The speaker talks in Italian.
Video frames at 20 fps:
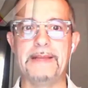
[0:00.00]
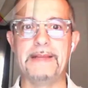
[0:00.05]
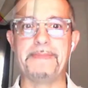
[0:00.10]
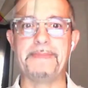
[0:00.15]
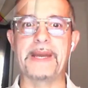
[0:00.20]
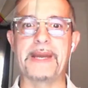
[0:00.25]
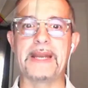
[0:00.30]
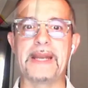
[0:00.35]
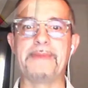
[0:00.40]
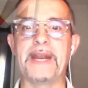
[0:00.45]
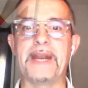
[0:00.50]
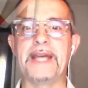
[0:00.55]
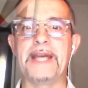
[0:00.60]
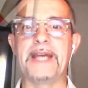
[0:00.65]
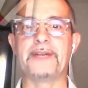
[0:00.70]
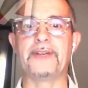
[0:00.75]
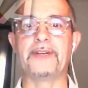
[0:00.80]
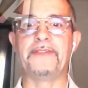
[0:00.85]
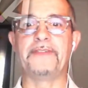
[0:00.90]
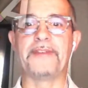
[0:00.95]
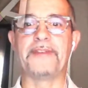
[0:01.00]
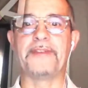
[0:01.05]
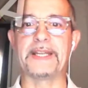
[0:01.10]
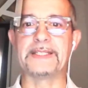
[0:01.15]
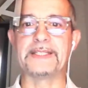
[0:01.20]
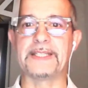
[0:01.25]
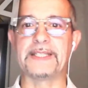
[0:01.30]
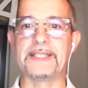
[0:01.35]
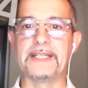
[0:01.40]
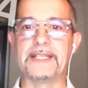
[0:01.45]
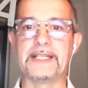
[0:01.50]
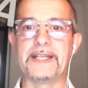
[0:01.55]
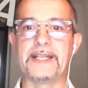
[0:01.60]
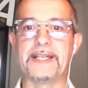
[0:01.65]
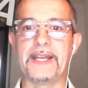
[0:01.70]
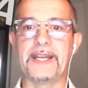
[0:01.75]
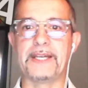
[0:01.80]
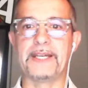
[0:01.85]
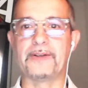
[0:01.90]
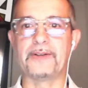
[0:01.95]
Per l'ebraico, a differenza del
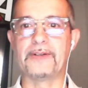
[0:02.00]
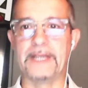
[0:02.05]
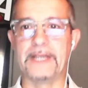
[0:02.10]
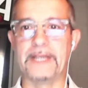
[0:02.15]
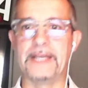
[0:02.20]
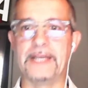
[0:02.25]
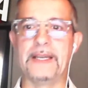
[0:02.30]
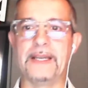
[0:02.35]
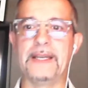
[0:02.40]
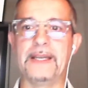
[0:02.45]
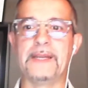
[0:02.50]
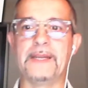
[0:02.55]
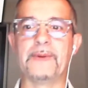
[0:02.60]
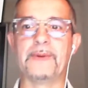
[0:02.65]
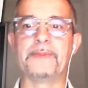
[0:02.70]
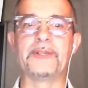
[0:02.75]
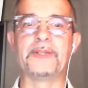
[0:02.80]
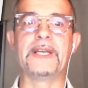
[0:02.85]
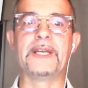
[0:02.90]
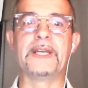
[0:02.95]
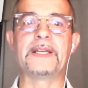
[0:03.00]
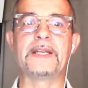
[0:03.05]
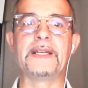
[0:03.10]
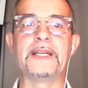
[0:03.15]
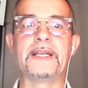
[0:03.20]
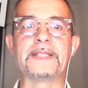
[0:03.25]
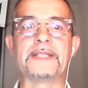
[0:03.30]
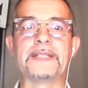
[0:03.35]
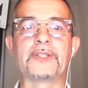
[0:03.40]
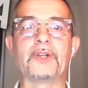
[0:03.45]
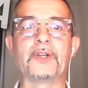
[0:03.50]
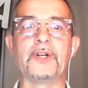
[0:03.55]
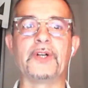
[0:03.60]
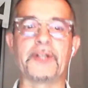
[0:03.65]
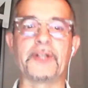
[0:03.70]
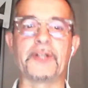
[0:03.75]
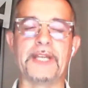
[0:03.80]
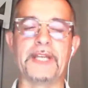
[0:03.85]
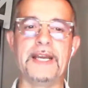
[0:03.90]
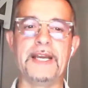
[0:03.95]
greco e nelle lingue moderne, la
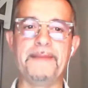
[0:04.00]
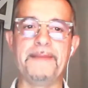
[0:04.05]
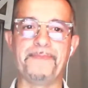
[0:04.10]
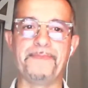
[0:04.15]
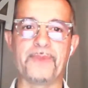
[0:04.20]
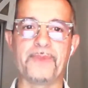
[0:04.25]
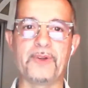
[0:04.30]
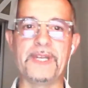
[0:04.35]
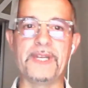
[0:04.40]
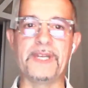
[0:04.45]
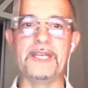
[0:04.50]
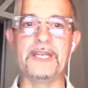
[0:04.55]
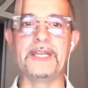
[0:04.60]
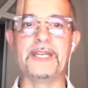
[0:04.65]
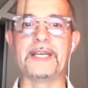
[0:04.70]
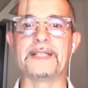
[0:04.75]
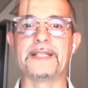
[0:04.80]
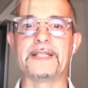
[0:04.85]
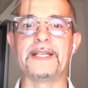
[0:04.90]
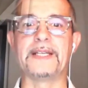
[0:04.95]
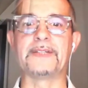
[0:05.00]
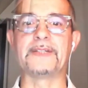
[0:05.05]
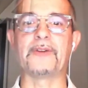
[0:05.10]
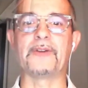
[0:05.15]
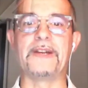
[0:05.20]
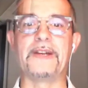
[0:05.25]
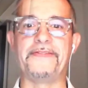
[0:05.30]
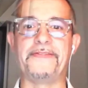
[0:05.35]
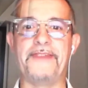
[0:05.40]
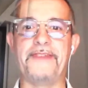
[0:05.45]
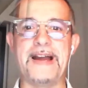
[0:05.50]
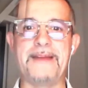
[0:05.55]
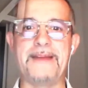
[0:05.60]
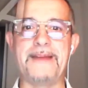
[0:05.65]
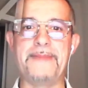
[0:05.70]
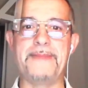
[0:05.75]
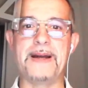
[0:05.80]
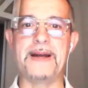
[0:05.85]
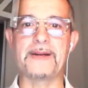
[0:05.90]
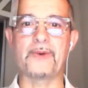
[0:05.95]
storia non indica tanto la
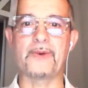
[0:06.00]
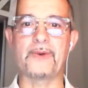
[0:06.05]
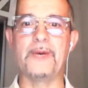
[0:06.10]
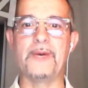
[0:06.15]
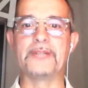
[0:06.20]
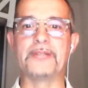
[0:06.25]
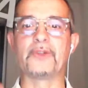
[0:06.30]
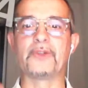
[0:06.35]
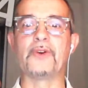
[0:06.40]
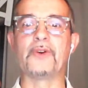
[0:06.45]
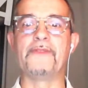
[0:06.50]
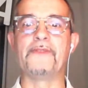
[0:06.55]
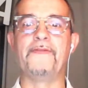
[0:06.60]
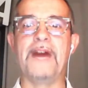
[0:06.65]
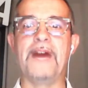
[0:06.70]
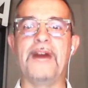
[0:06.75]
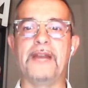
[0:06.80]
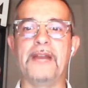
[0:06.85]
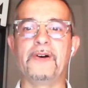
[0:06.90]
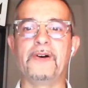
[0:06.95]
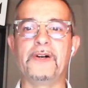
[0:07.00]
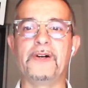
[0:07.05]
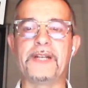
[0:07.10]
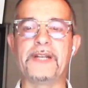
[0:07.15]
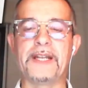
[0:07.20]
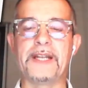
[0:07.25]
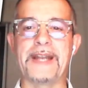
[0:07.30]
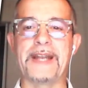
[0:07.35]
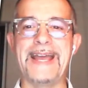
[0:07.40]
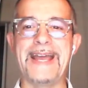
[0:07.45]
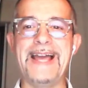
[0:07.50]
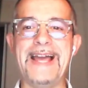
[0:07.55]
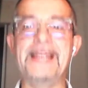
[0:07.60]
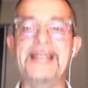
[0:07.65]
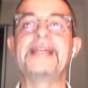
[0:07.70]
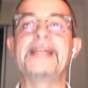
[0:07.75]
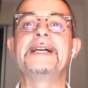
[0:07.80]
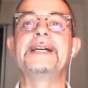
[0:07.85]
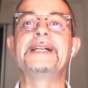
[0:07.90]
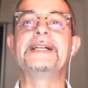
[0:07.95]
fama quanto il valore
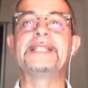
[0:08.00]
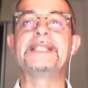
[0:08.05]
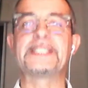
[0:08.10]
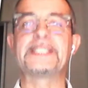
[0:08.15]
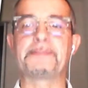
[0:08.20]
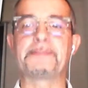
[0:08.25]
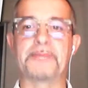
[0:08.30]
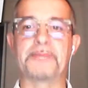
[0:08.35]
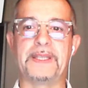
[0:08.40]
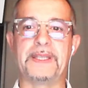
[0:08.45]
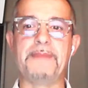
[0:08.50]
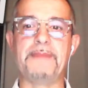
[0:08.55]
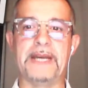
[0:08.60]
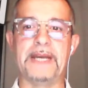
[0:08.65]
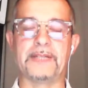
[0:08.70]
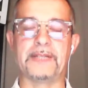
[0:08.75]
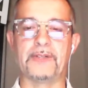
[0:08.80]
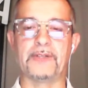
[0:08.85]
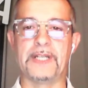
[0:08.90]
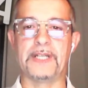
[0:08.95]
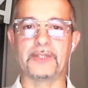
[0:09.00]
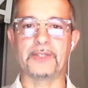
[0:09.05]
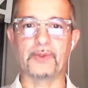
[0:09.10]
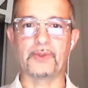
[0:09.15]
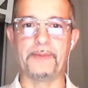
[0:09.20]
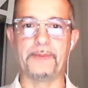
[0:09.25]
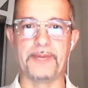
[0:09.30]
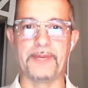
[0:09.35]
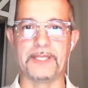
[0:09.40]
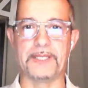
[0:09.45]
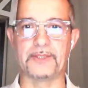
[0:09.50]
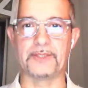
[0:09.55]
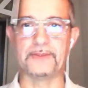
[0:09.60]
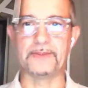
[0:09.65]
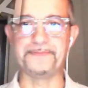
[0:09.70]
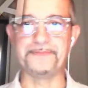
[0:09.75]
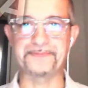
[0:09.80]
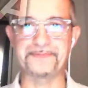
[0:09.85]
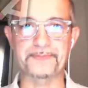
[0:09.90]
reale stimato dal suo peso.